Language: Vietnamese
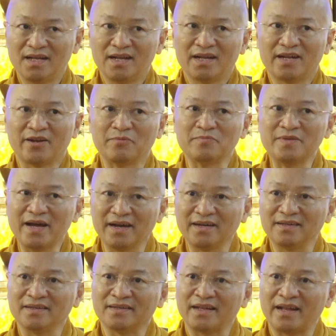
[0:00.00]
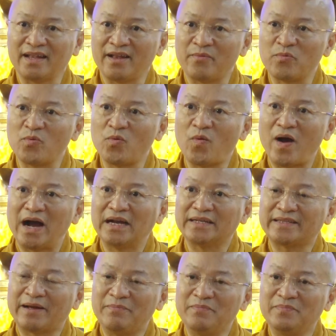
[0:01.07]
lòng nhân là lòng quan
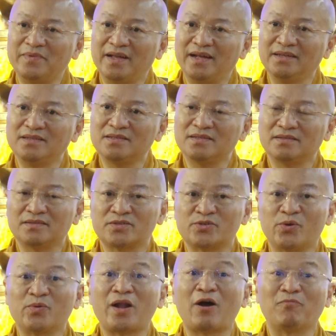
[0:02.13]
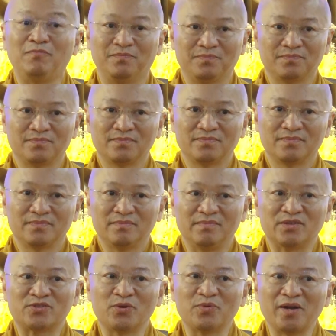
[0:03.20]
tâm đến số đông
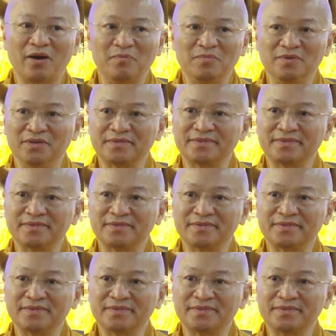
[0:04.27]
mà số đông được